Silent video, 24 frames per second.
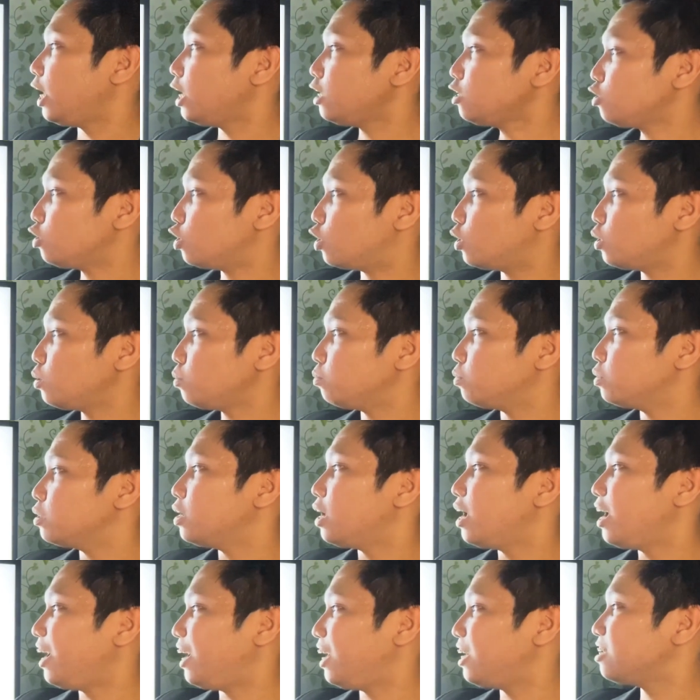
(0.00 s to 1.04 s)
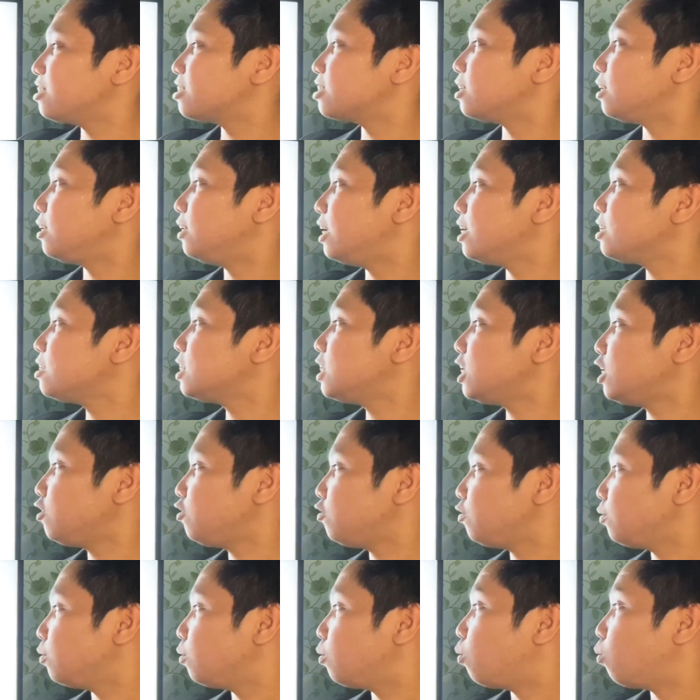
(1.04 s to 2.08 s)
Ito, x less than
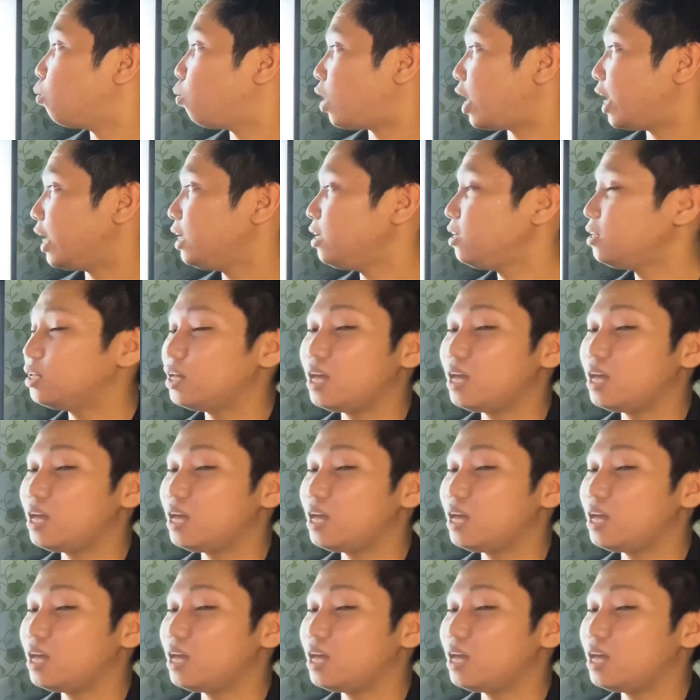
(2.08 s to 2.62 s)
y,